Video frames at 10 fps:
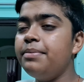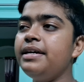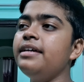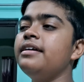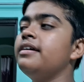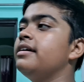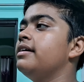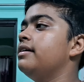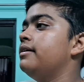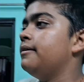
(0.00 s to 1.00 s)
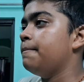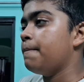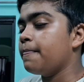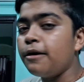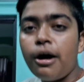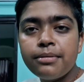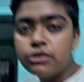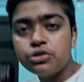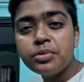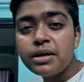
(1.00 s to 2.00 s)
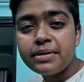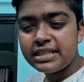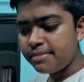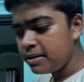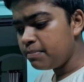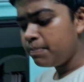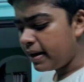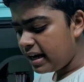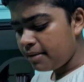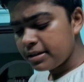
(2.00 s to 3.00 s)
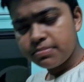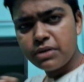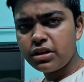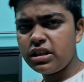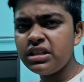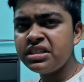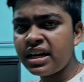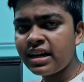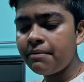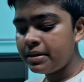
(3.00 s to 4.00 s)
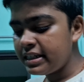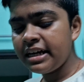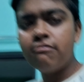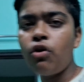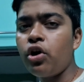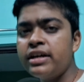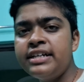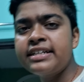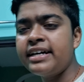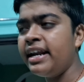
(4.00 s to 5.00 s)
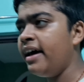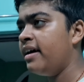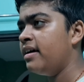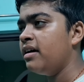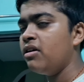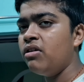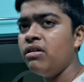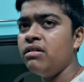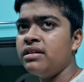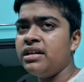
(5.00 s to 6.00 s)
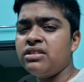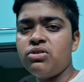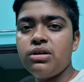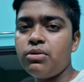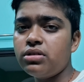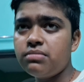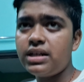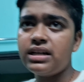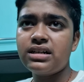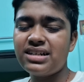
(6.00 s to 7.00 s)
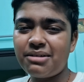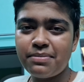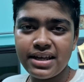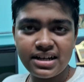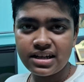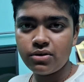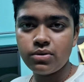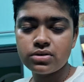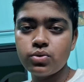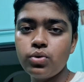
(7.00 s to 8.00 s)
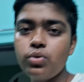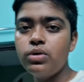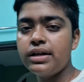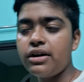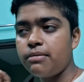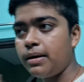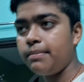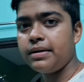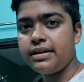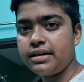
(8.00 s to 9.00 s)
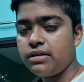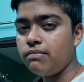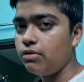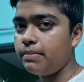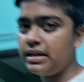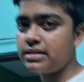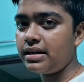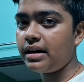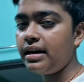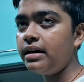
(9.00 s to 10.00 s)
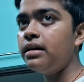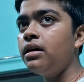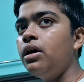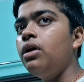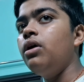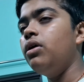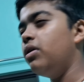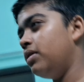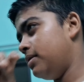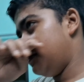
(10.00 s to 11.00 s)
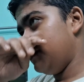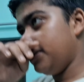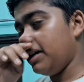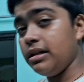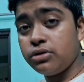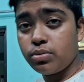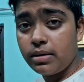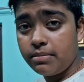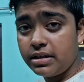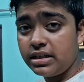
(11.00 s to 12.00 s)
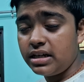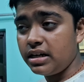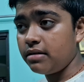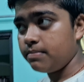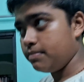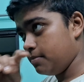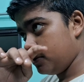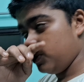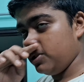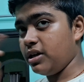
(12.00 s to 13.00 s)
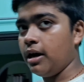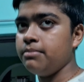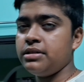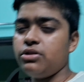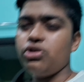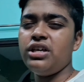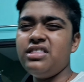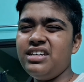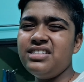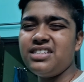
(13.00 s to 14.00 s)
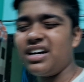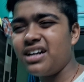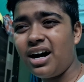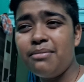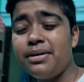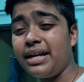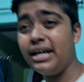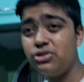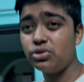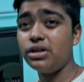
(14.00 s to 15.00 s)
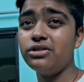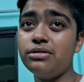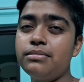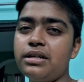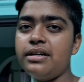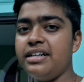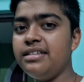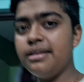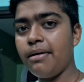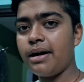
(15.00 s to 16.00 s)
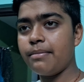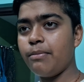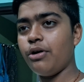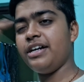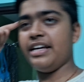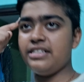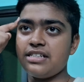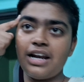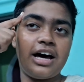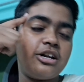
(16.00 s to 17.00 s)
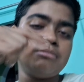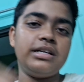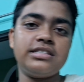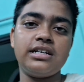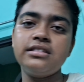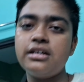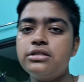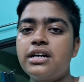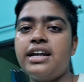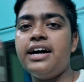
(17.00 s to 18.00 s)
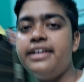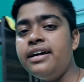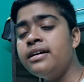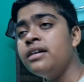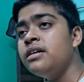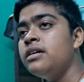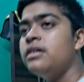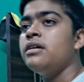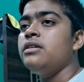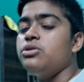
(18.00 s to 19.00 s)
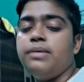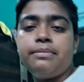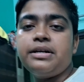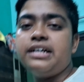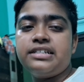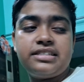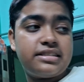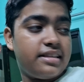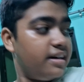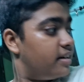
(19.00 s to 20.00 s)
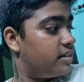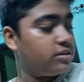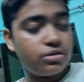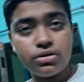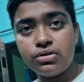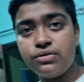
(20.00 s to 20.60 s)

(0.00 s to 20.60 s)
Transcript: अभी अभी कुछ भी नहीं बचा भाई पहला बस मेरे तीन चार काम बचे हैं एक ब्लॉग एडिट करना है और ये थोड़े बहुत मेरे कपड़े रखे हुए हैं स्कूल वूल के और पापा के रखे हैं वो प्रेस करना है और कल सुबह में जाना है कुछ काम से तो ये तीन चार काम रह चुके हैं जो मेरे दिमाग में बहुत टेंशन आ रहा है मेरा सर दर्द करा रहे हैं तो भाई क्या कर सकते हैं तो